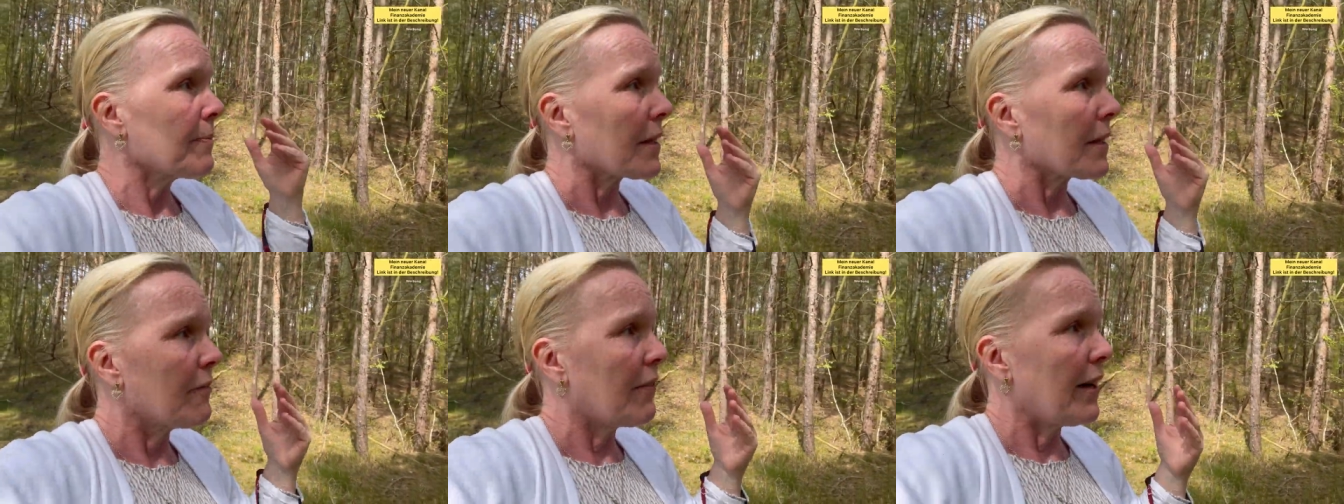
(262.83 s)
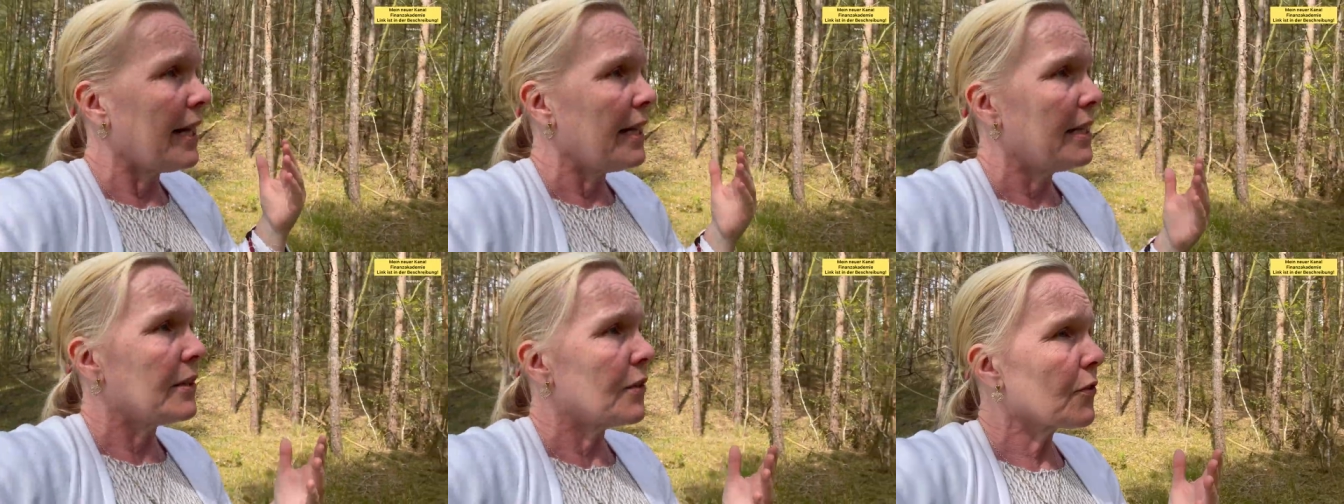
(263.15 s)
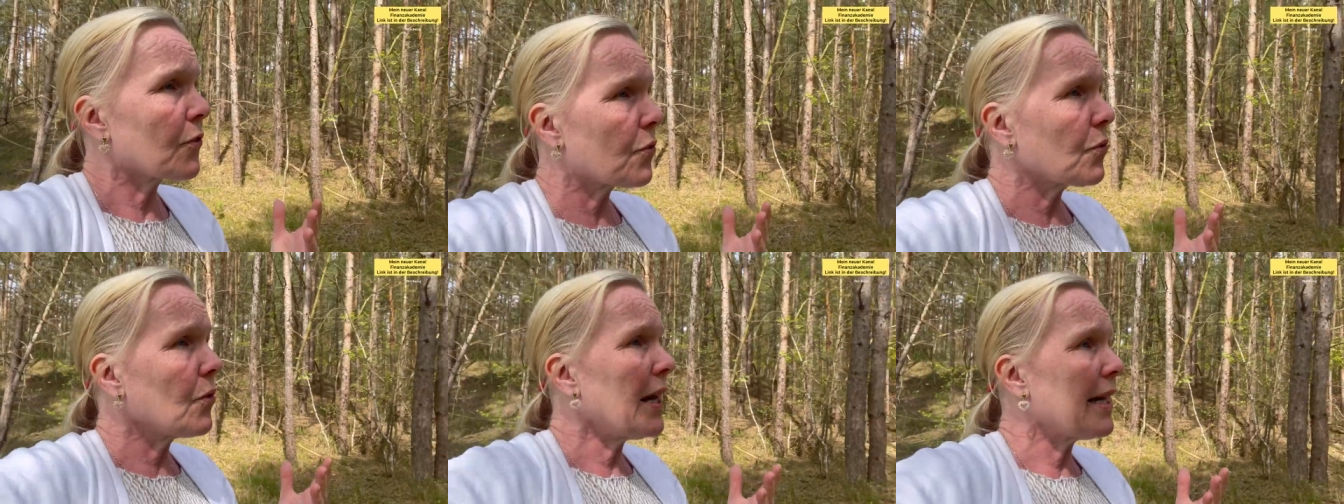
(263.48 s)
weil
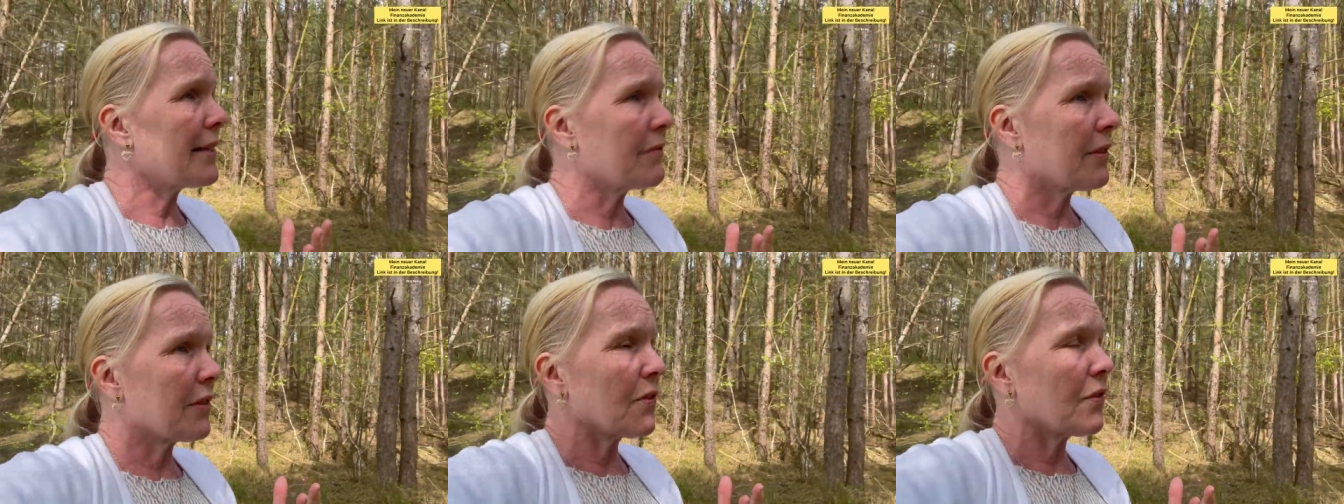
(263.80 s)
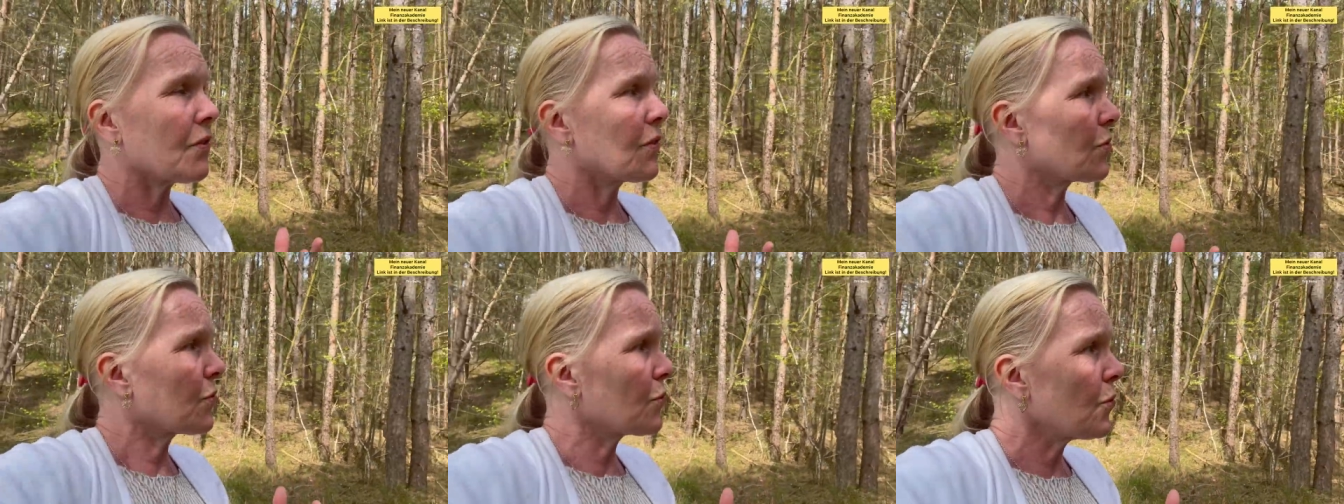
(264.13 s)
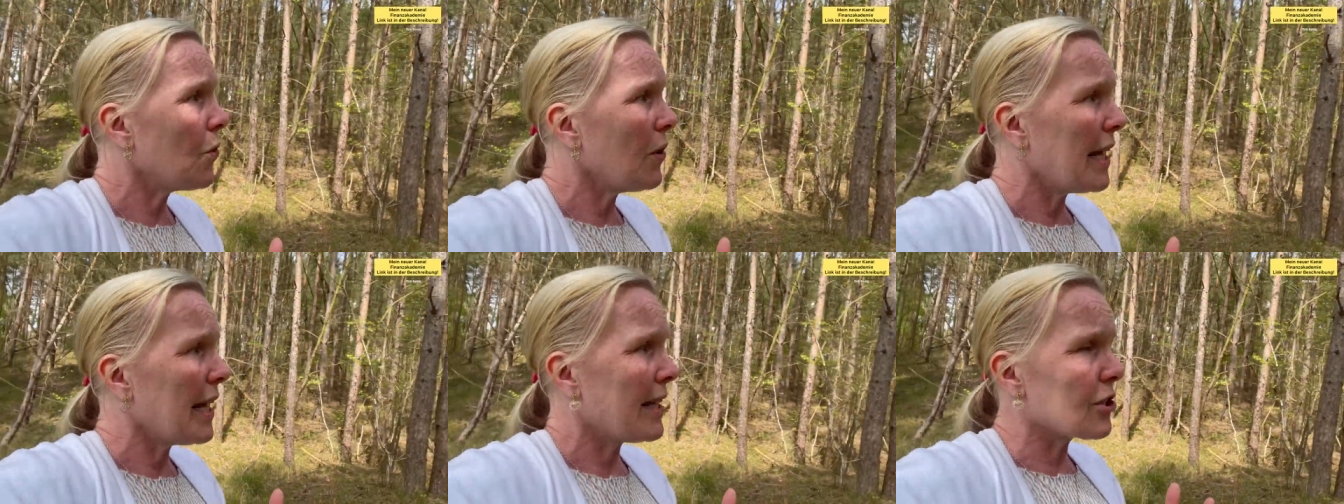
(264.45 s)
so etwas ist
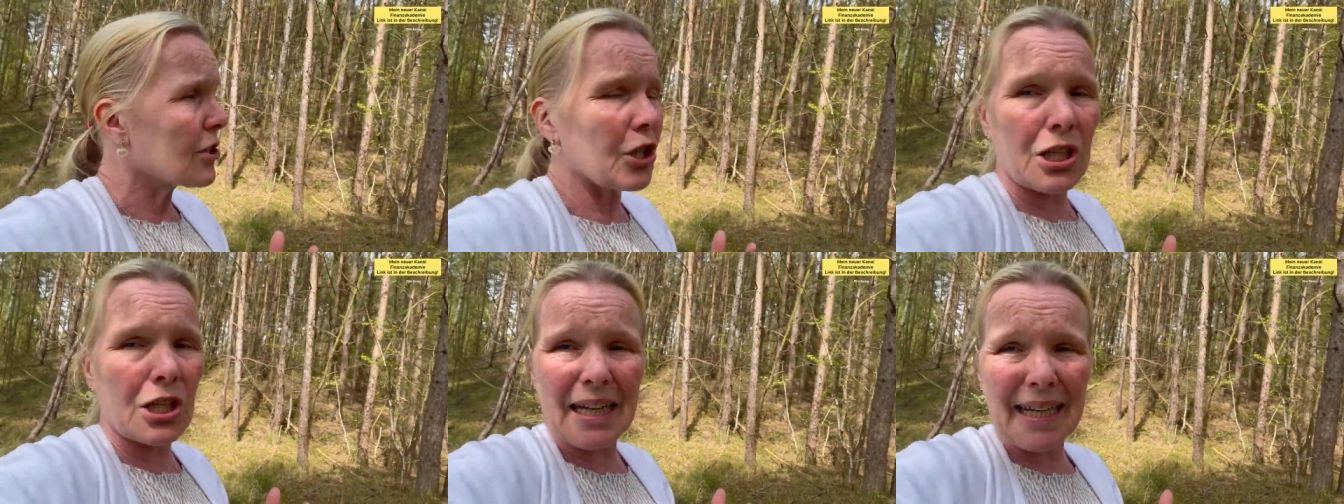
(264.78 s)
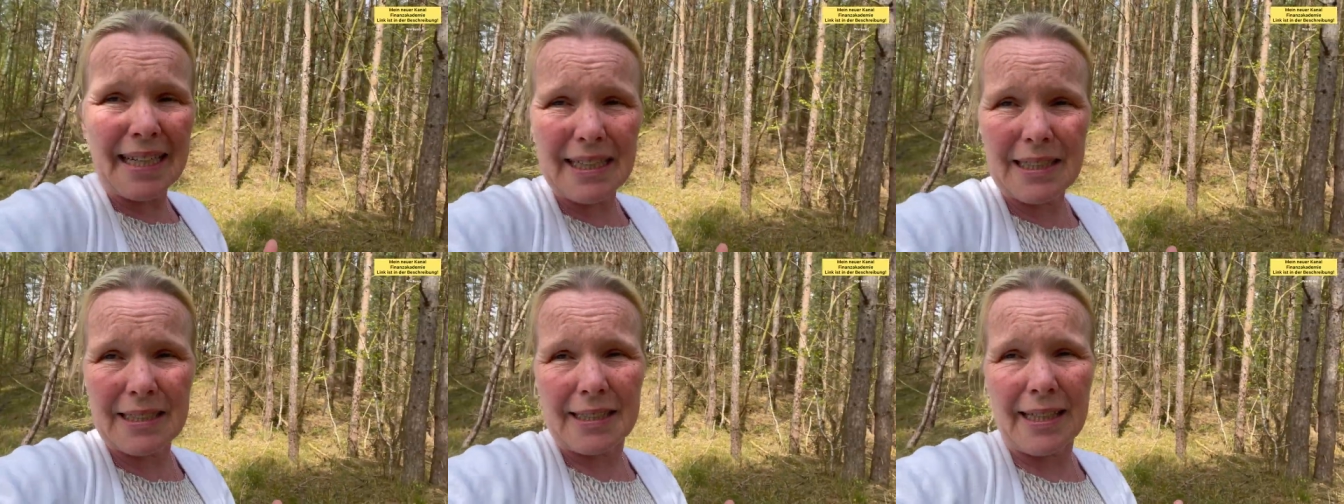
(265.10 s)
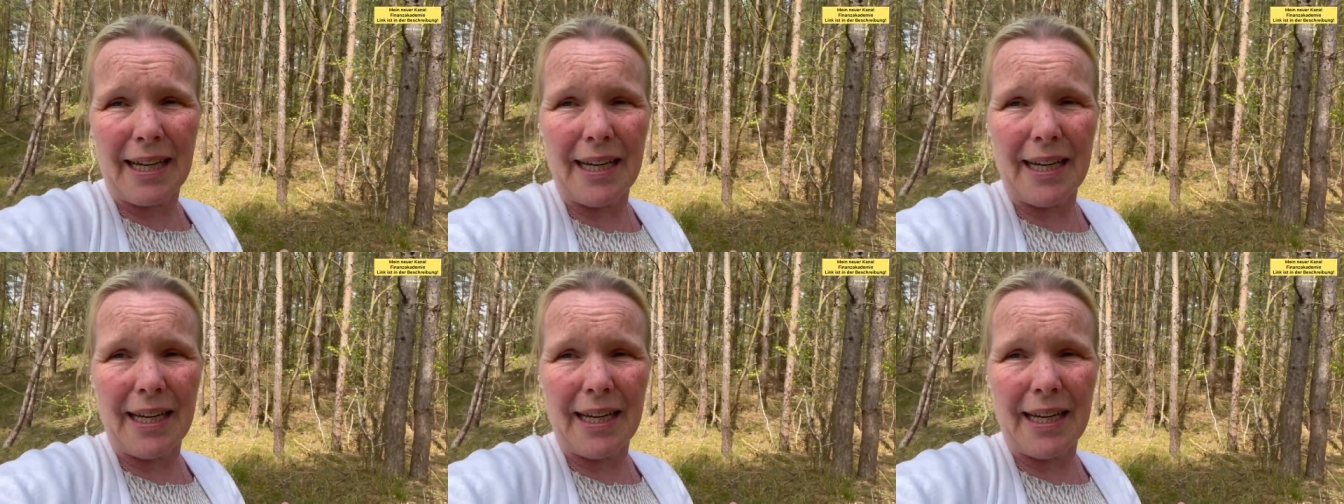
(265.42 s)
so erschreckend,